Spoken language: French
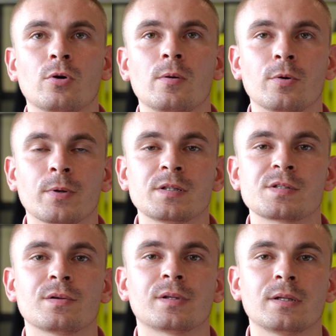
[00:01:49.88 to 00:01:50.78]
prend à peu près une
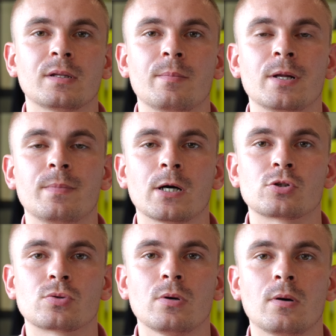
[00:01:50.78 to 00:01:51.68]
centaine d'appels par
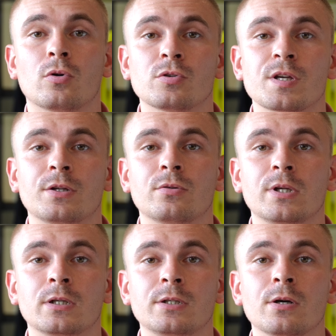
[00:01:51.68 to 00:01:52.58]
jour, on renseigne
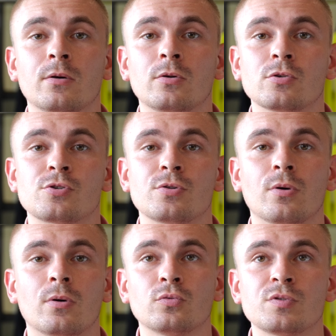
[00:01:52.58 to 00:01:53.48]
les clients
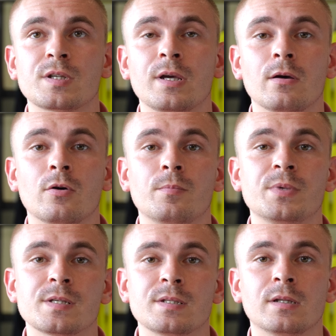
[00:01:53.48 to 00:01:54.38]
sur tout ce qui est euh,
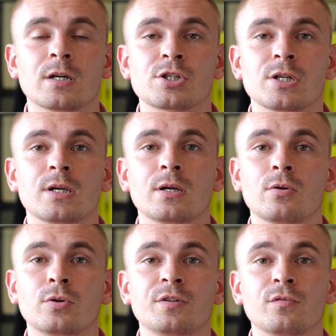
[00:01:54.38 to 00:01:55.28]
pièces détachées
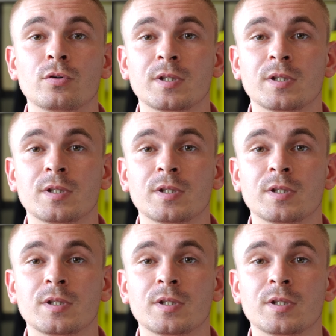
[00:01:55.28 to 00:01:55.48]
au niveau